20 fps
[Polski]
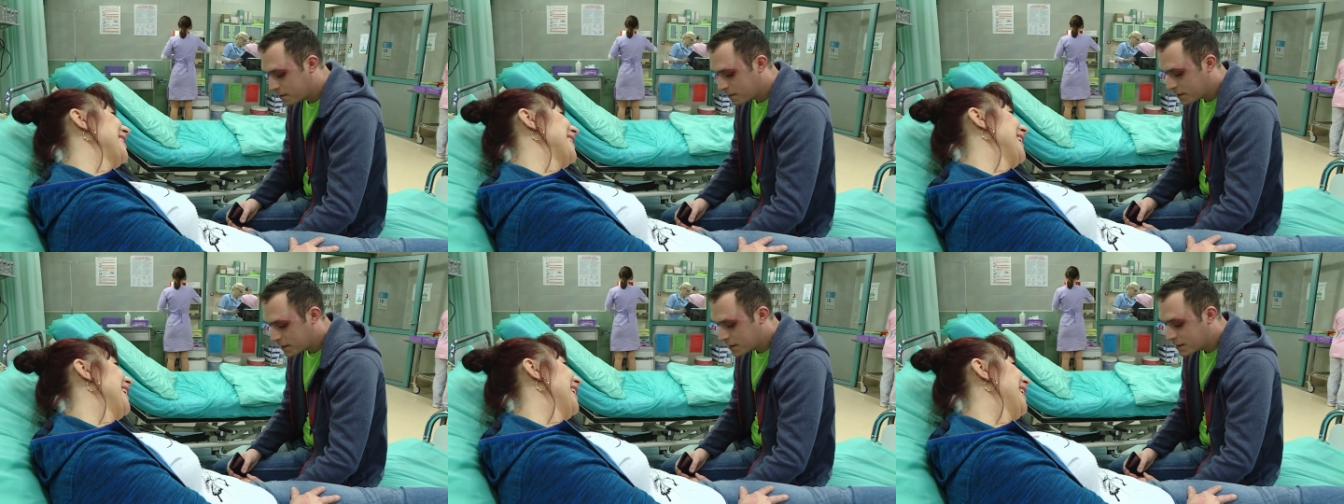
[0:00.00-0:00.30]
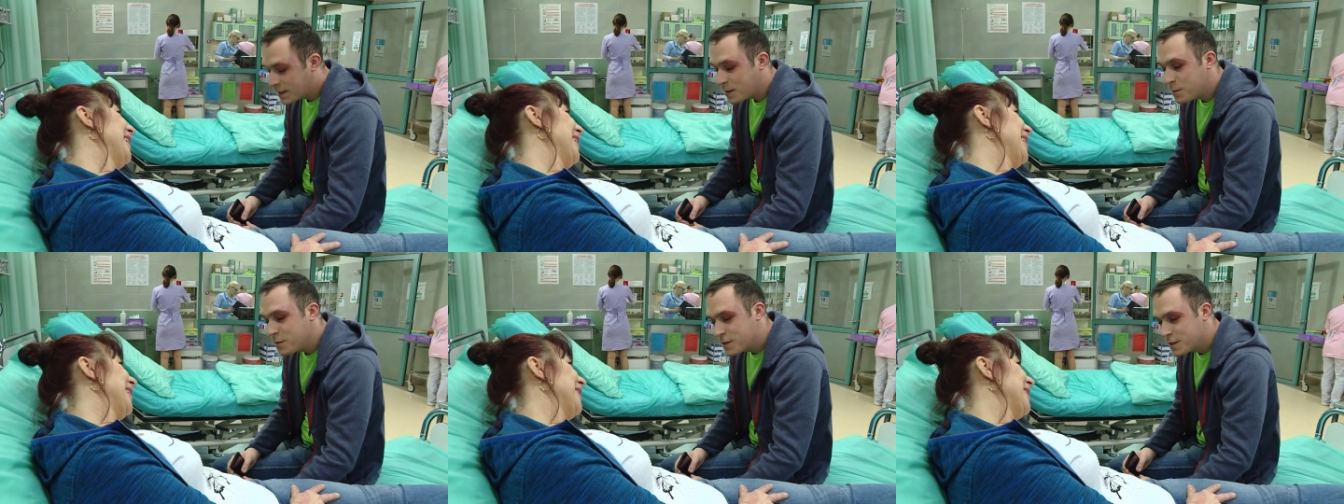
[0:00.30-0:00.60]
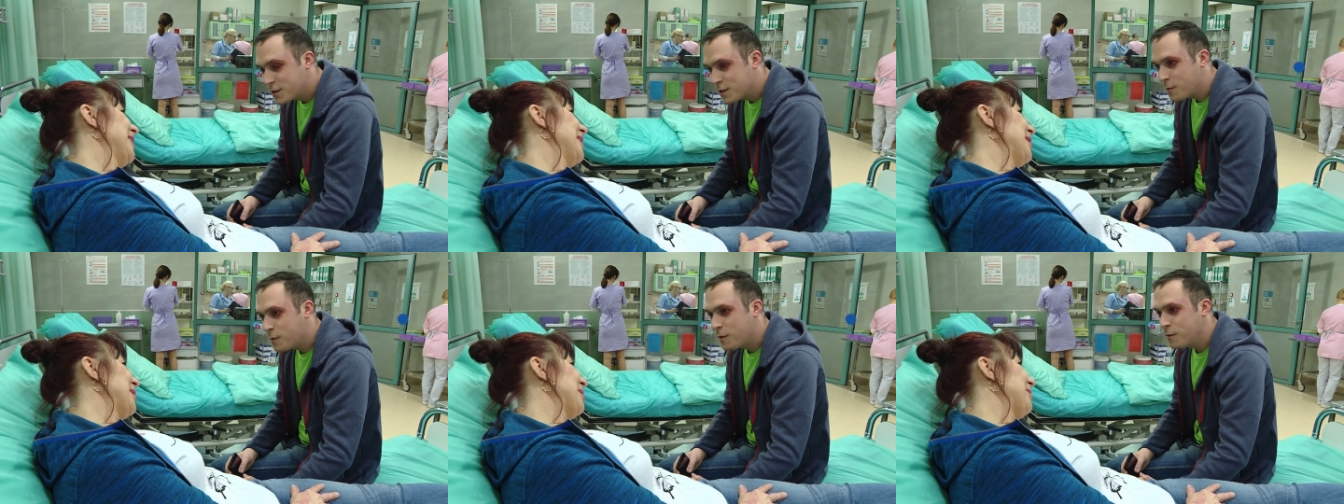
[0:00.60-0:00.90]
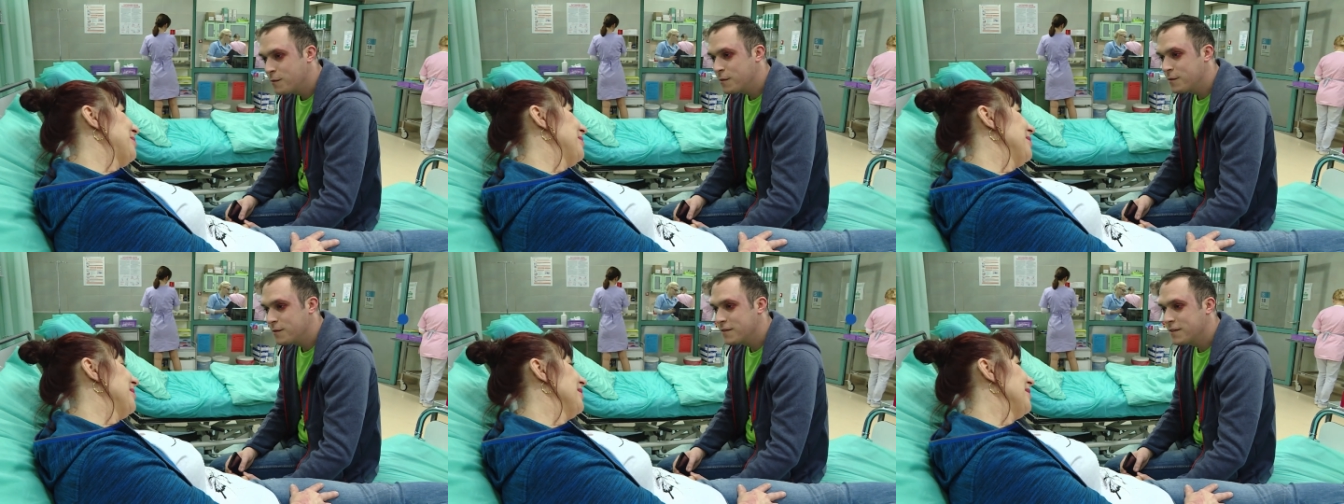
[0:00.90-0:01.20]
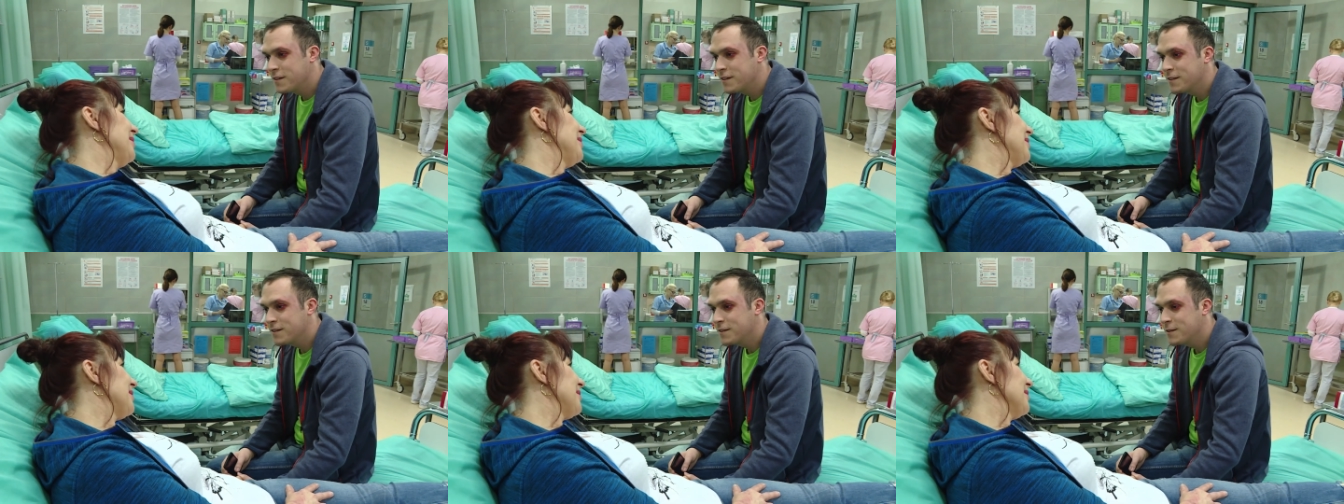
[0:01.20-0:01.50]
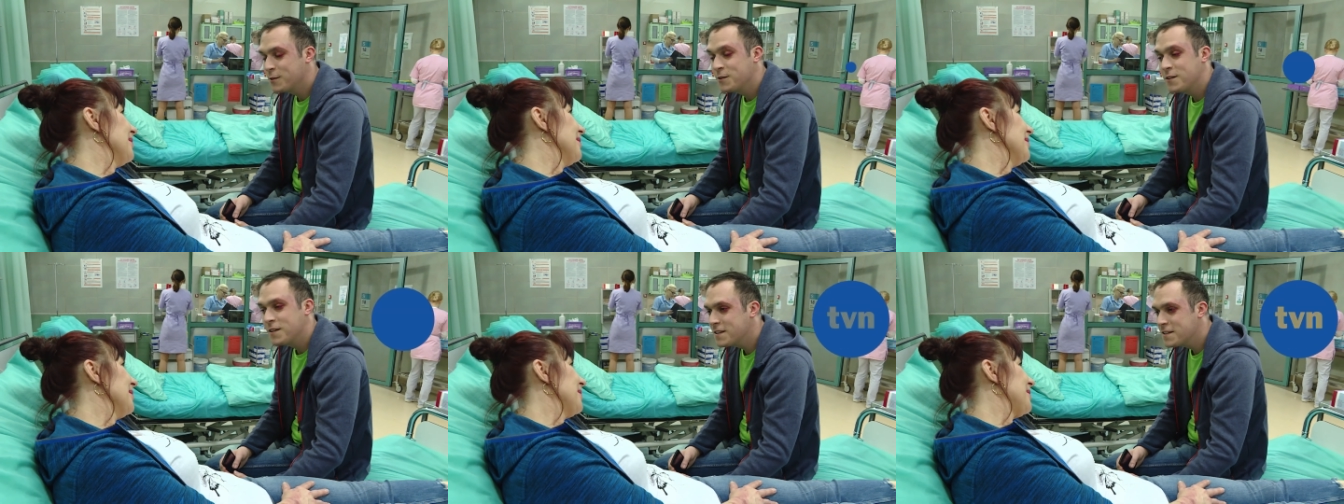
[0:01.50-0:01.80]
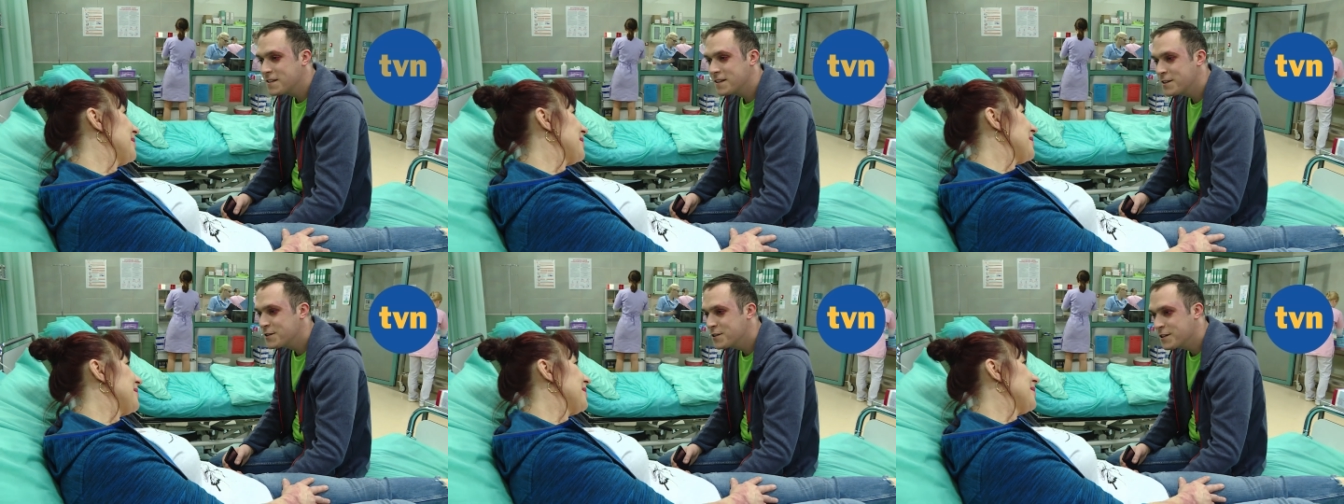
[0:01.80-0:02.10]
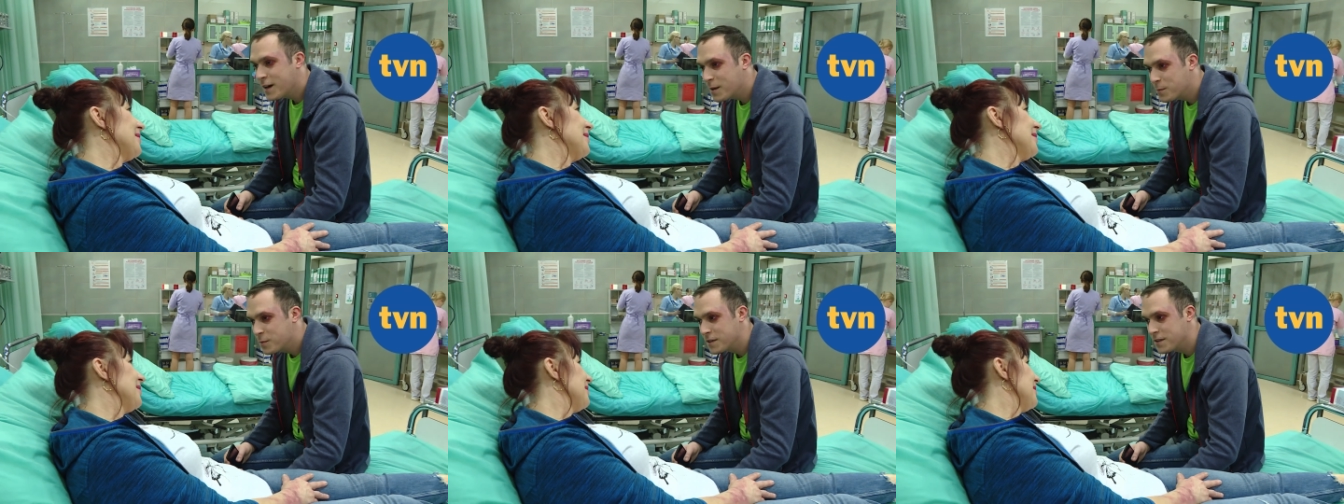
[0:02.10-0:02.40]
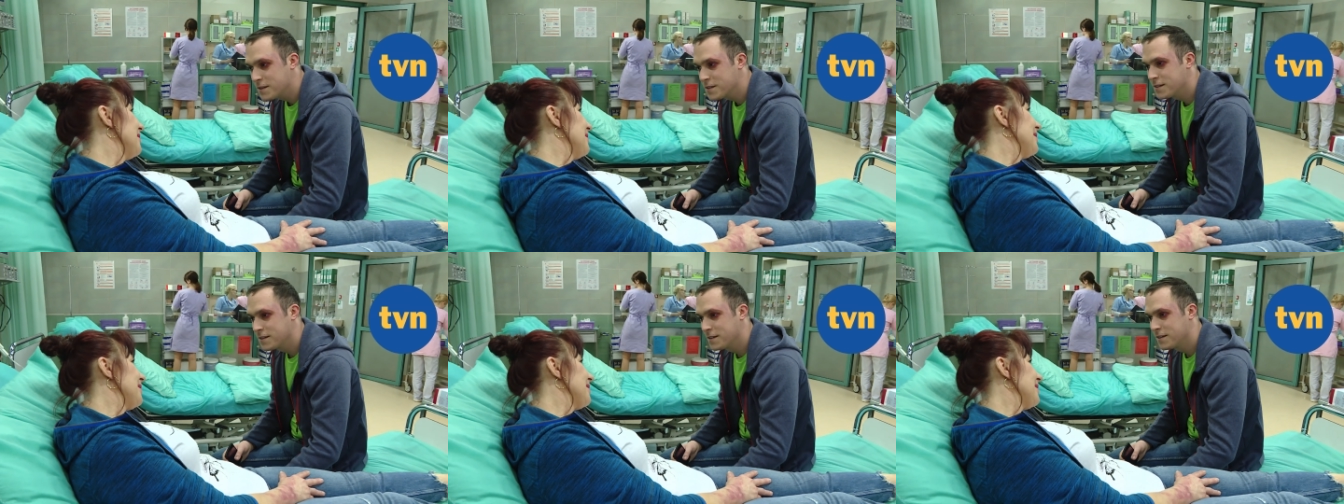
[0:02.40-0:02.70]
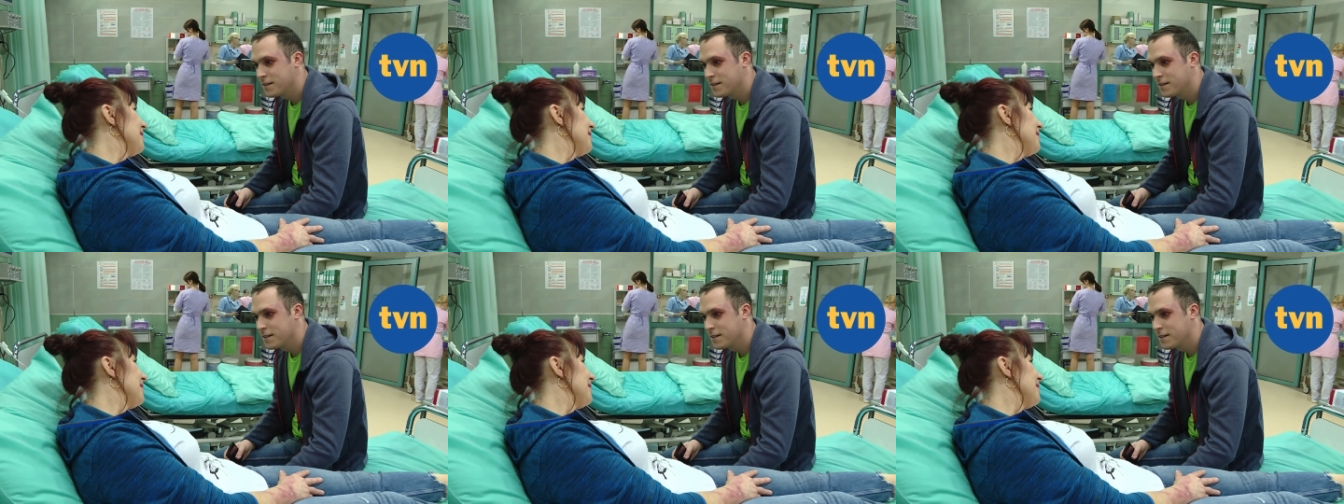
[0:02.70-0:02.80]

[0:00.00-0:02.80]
chcę być z tobą. To nie jest jakiś kaprys.